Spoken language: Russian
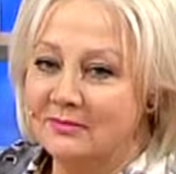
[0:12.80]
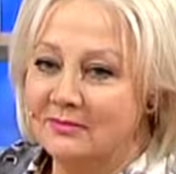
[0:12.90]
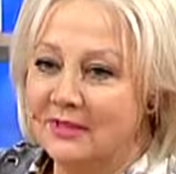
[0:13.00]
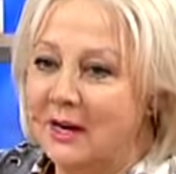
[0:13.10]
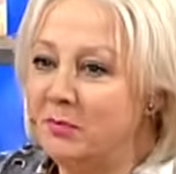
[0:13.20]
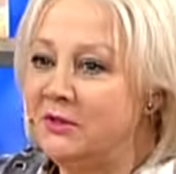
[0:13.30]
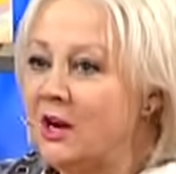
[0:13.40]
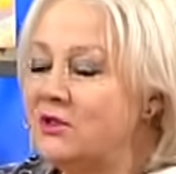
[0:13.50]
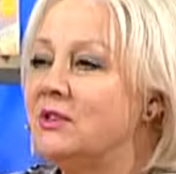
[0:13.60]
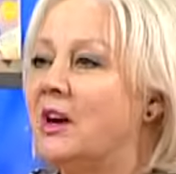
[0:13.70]
я
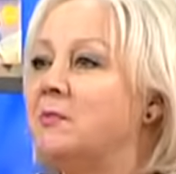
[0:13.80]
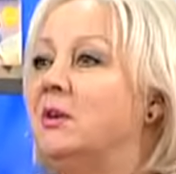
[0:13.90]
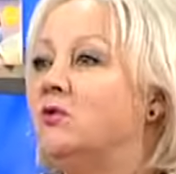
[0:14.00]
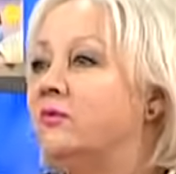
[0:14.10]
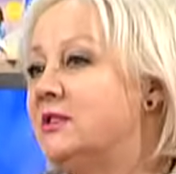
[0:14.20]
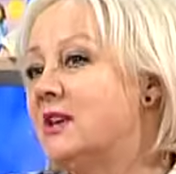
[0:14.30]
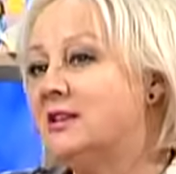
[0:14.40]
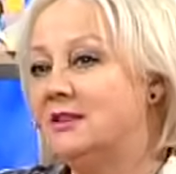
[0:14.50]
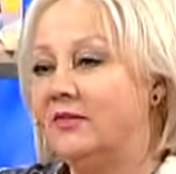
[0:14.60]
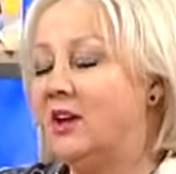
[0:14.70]
пытаюсь накормить. Но ну, вы
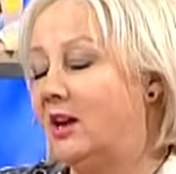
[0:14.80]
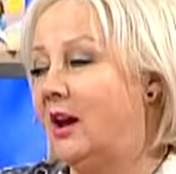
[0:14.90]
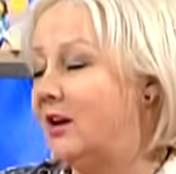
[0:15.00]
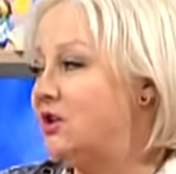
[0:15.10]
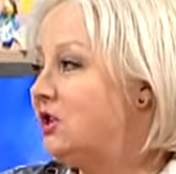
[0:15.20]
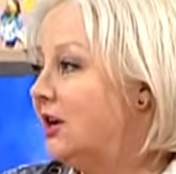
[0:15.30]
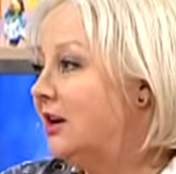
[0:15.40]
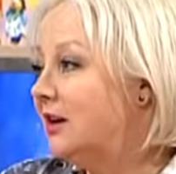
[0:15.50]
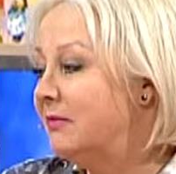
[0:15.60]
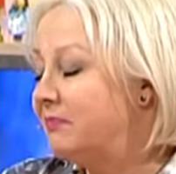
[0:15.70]
знаете, Евгений Олегович,
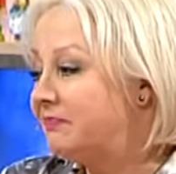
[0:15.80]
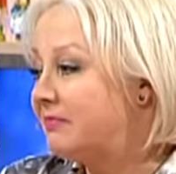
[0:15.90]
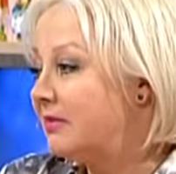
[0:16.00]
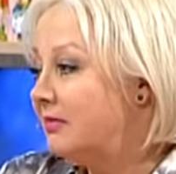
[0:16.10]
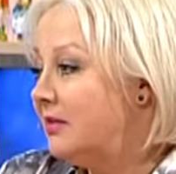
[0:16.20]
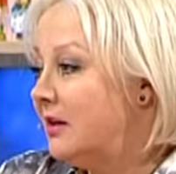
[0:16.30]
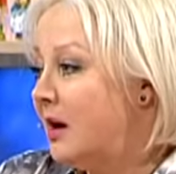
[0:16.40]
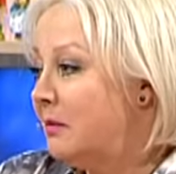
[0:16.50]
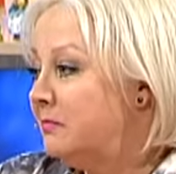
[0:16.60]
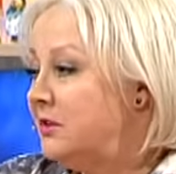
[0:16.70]
э,
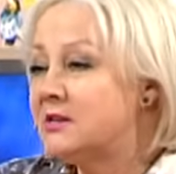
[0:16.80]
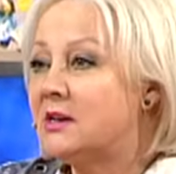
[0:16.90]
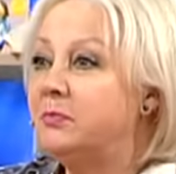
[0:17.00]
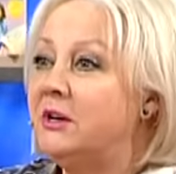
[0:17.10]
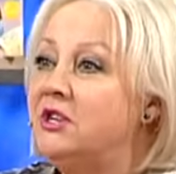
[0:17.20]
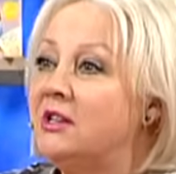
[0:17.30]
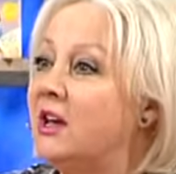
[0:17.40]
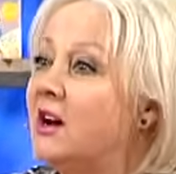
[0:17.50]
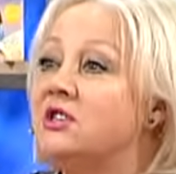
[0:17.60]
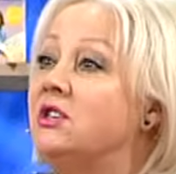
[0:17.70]
на детской
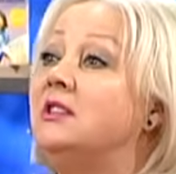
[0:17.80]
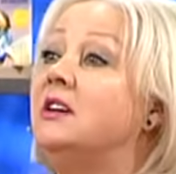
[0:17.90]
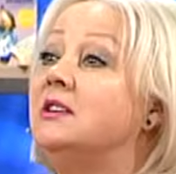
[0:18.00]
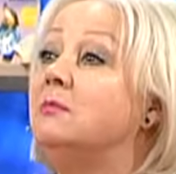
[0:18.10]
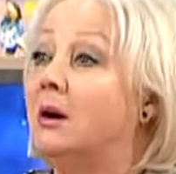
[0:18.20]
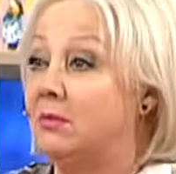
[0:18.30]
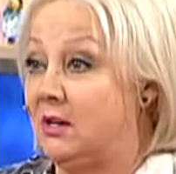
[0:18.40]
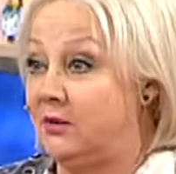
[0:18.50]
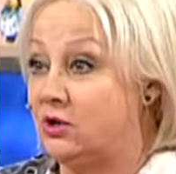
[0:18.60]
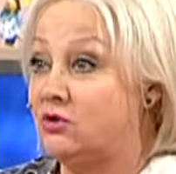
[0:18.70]
площадке каждая третья мама
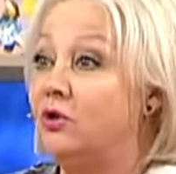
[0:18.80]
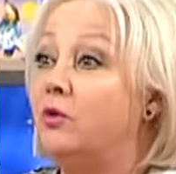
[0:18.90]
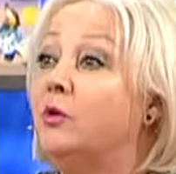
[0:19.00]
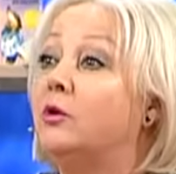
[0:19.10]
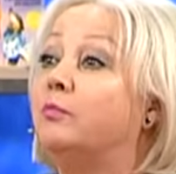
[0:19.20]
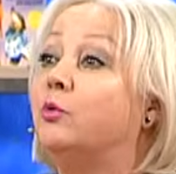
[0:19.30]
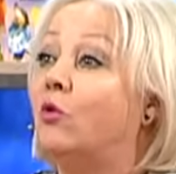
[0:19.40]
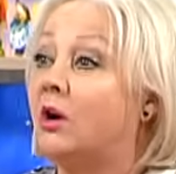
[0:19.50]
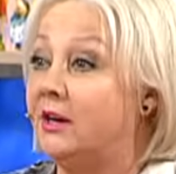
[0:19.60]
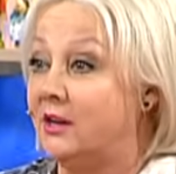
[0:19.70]
говорит, что ее ребенок
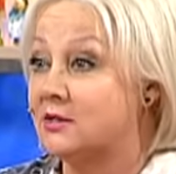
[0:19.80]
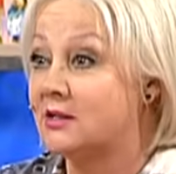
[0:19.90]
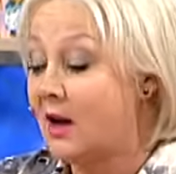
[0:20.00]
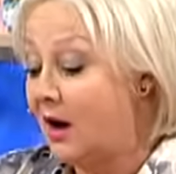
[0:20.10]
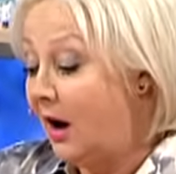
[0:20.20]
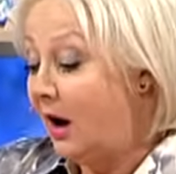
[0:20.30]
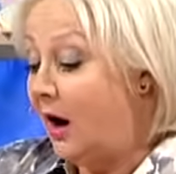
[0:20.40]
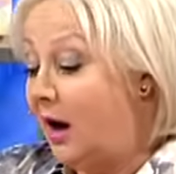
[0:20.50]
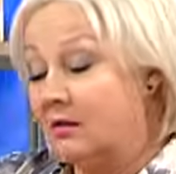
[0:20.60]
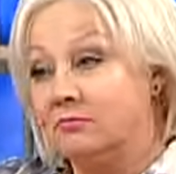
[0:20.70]
плохо ест.
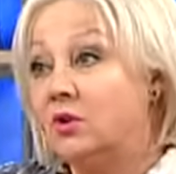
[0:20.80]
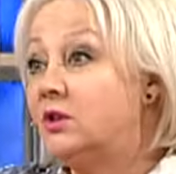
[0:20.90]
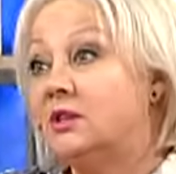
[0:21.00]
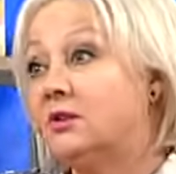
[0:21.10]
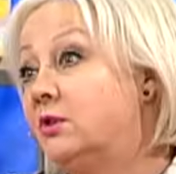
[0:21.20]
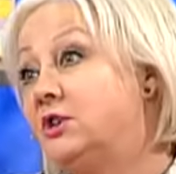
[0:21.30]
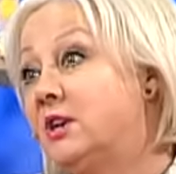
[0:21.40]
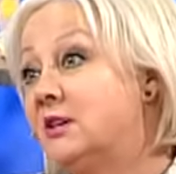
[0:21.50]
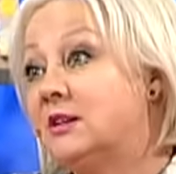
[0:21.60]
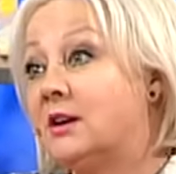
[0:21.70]
А, но ну, это такое
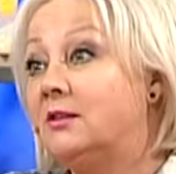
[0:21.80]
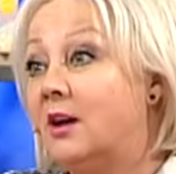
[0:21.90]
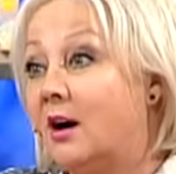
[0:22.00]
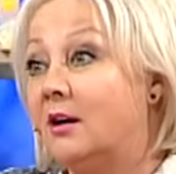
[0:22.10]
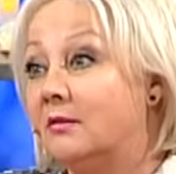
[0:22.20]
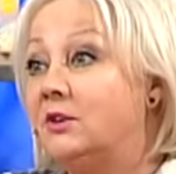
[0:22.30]
счастье, когда